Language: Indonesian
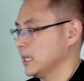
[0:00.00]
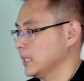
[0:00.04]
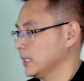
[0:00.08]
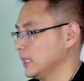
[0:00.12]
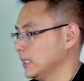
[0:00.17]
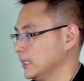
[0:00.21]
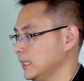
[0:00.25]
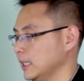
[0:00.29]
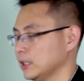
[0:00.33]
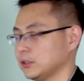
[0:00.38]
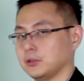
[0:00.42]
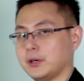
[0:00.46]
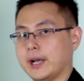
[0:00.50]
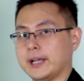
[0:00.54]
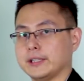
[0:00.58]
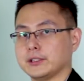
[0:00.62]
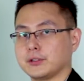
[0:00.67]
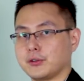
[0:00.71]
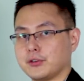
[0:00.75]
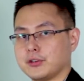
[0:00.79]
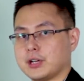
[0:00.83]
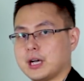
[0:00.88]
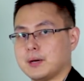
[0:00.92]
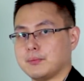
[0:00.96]
di situ
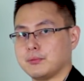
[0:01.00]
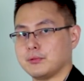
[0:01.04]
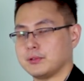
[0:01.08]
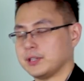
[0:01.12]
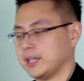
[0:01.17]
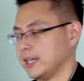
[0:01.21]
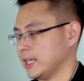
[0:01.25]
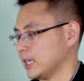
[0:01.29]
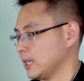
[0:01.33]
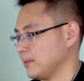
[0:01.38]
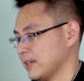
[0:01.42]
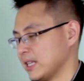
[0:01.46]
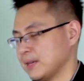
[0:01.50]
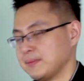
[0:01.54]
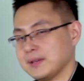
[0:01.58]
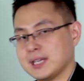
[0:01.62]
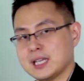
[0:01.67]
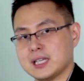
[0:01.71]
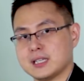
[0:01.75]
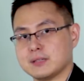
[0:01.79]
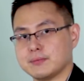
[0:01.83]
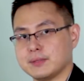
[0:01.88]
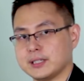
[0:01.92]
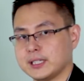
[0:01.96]
Andrew nggak punya yang namanya
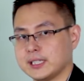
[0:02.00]
manajemen